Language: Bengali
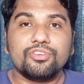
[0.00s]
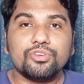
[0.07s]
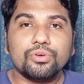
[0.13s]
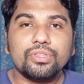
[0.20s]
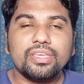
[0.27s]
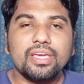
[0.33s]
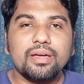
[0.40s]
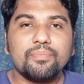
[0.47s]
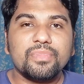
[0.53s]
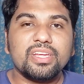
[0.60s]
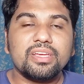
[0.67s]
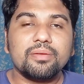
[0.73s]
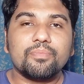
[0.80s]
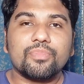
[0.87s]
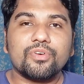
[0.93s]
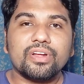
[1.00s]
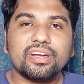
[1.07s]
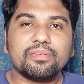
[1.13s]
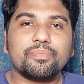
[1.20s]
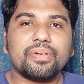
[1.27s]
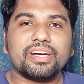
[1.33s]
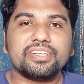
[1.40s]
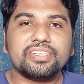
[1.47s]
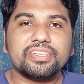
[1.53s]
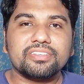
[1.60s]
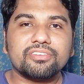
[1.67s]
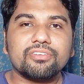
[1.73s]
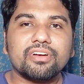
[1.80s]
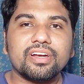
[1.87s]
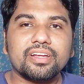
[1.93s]
যদি আপনি প্রোডাক্ট পারচেস
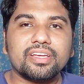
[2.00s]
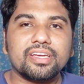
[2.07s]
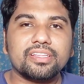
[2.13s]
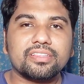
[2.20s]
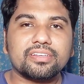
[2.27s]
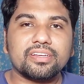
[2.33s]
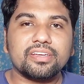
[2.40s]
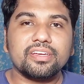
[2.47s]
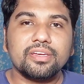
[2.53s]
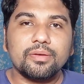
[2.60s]
করার ক্ষেত্রে